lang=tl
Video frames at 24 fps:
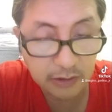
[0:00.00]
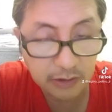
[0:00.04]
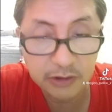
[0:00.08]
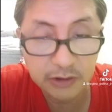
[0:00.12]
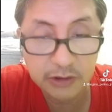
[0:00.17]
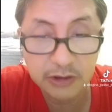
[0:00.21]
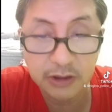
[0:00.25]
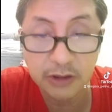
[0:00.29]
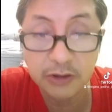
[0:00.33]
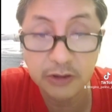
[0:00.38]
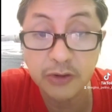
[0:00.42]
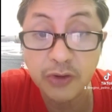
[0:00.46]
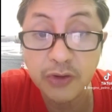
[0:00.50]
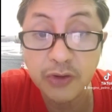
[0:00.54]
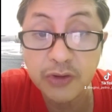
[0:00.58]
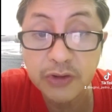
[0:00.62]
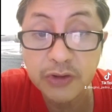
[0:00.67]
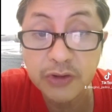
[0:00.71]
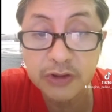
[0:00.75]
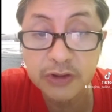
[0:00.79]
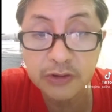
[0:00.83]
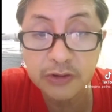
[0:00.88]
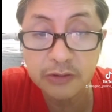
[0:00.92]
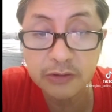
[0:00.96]
sa
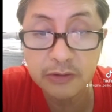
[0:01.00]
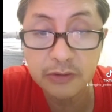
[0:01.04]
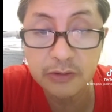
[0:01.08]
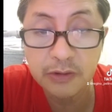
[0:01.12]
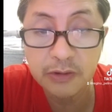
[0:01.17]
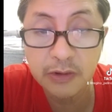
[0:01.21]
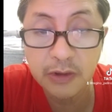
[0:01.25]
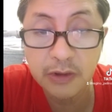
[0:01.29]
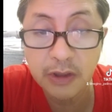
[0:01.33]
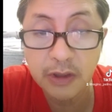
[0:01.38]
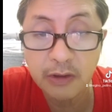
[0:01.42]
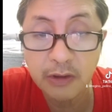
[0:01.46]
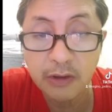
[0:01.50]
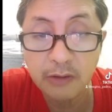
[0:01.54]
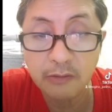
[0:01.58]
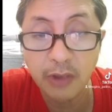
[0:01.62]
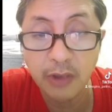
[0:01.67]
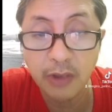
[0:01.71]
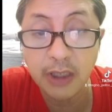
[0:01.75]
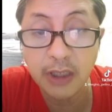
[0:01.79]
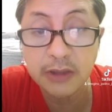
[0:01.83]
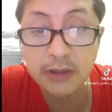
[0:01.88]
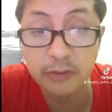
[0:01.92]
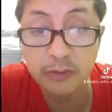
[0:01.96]
Diyos
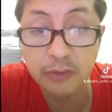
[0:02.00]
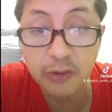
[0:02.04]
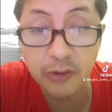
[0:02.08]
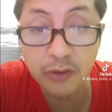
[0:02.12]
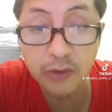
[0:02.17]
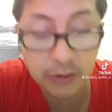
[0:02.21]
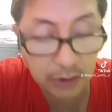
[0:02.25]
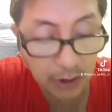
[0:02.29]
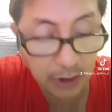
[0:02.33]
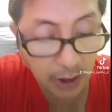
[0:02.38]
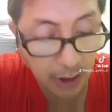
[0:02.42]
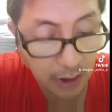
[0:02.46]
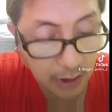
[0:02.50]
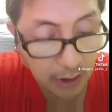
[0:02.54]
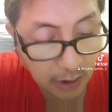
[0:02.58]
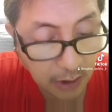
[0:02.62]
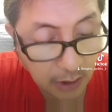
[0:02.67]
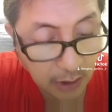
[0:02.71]
makasabot ka